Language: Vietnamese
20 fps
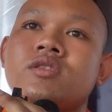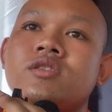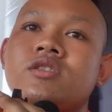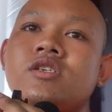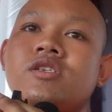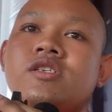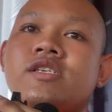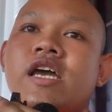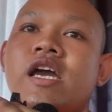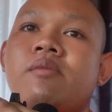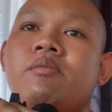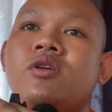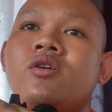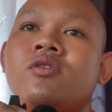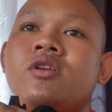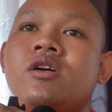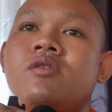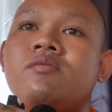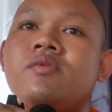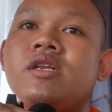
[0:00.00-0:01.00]
được xa mà
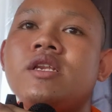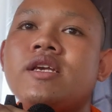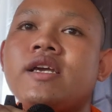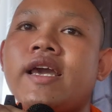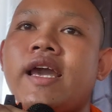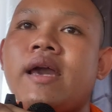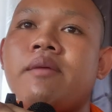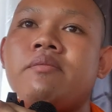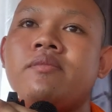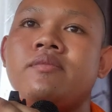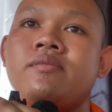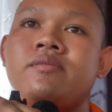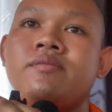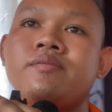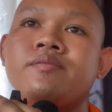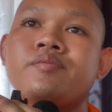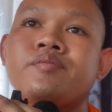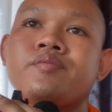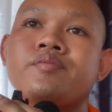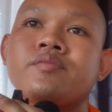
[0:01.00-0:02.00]
nấu nương viên cắm
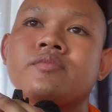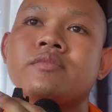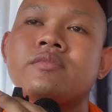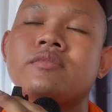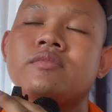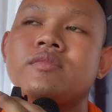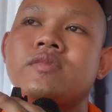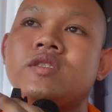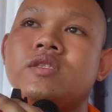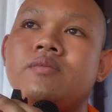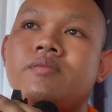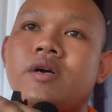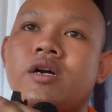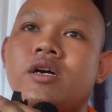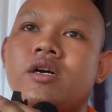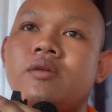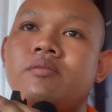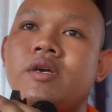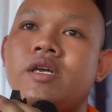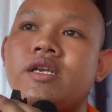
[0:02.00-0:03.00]

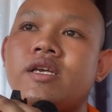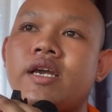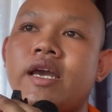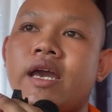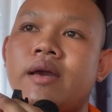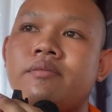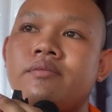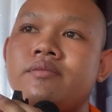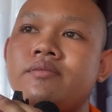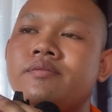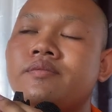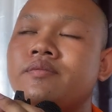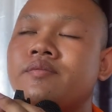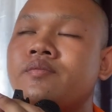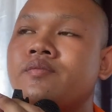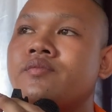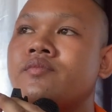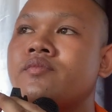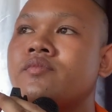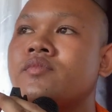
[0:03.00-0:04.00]
bo men cắm
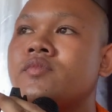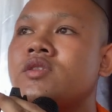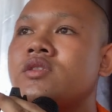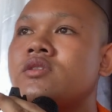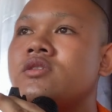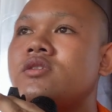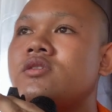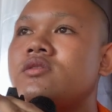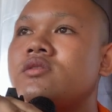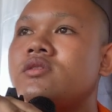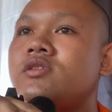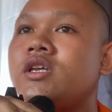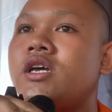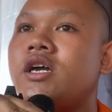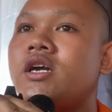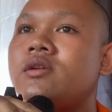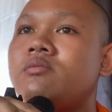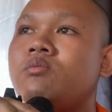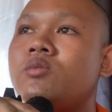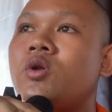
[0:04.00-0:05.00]

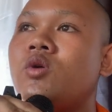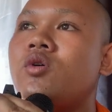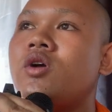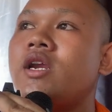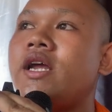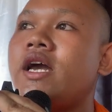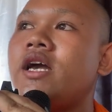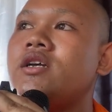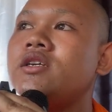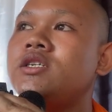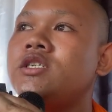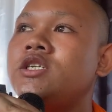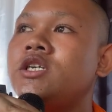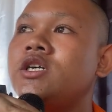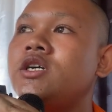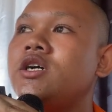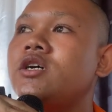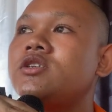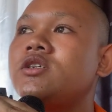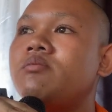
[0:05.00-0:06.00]
nè nấu kháng
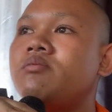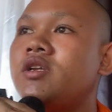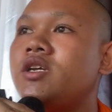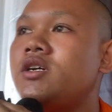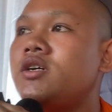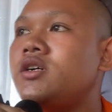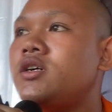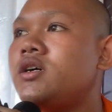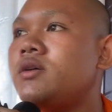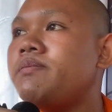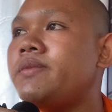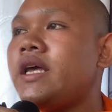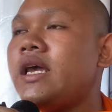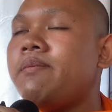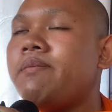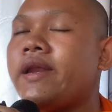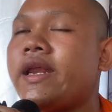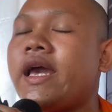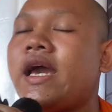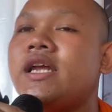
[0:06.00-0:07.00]
chiêu chùm nưa đẹp
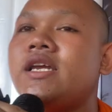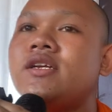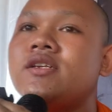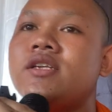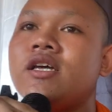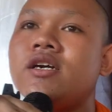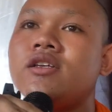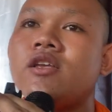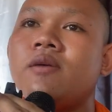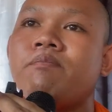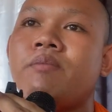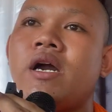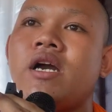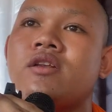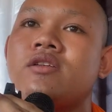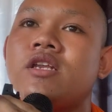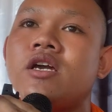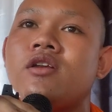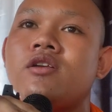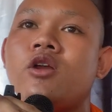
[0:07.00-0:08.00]
đã nhưng tới tập phật
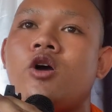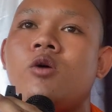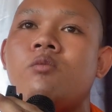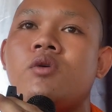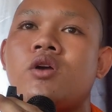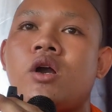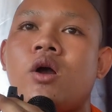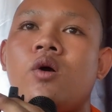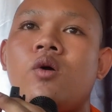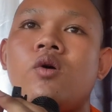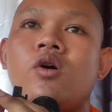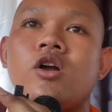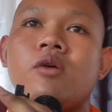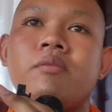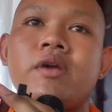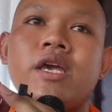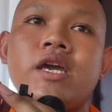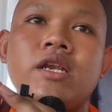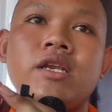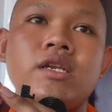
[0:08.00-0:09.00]
tập nôm cô có
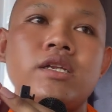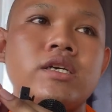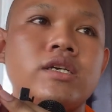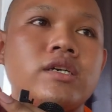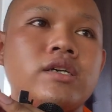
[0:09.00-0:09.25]
miến